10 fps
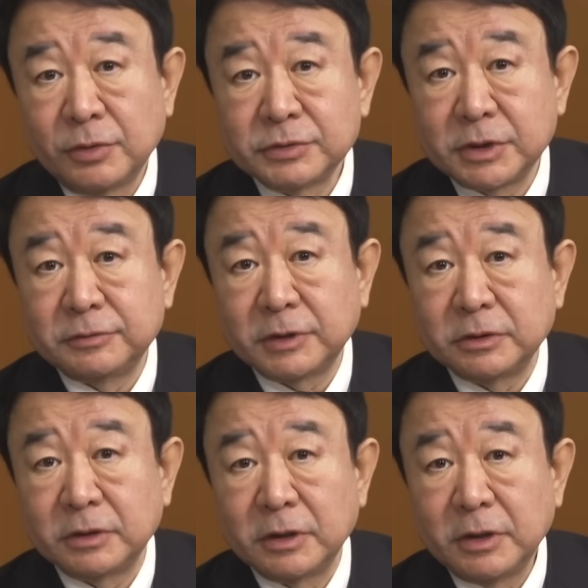税負
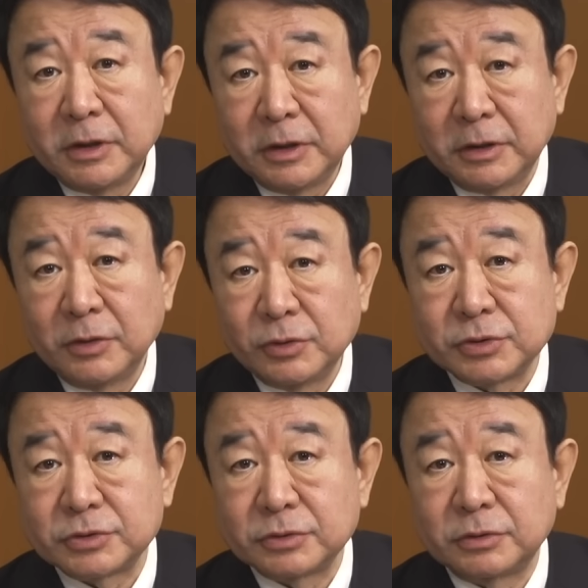担でえー、補助
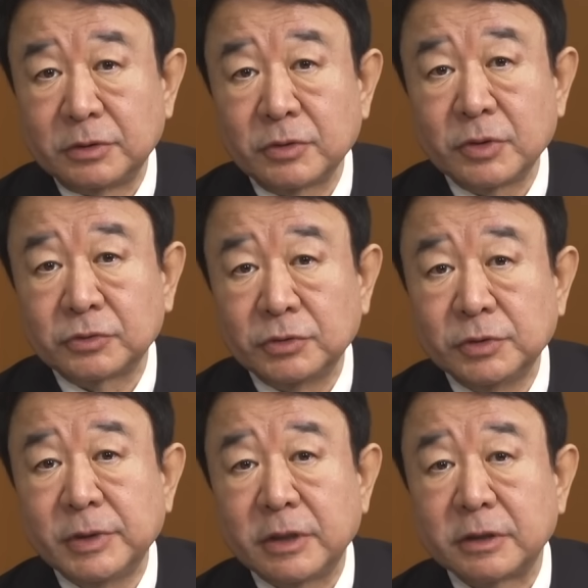するっていうのはこれはとんで
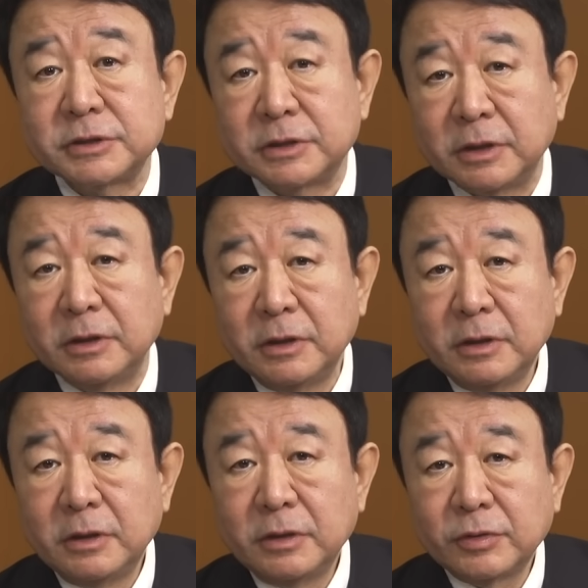もない話で、
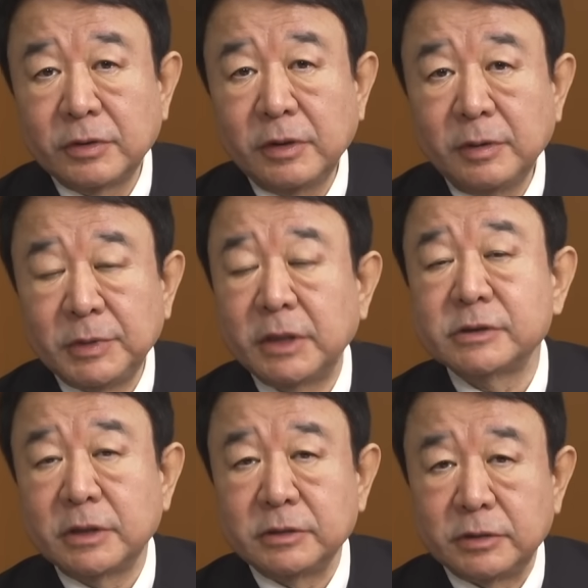これは見直
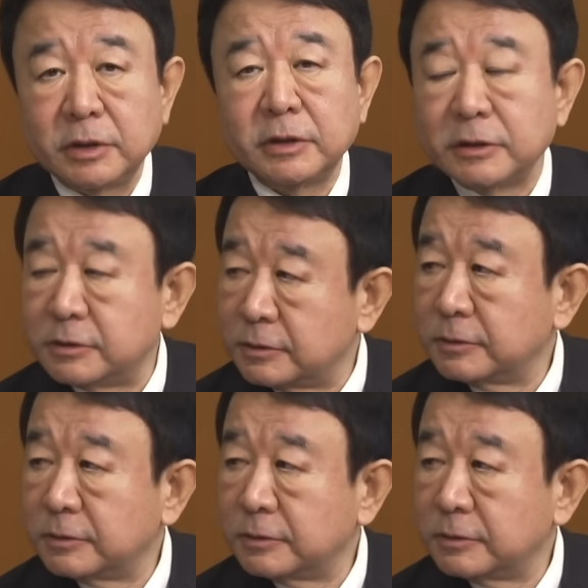さないといけないです。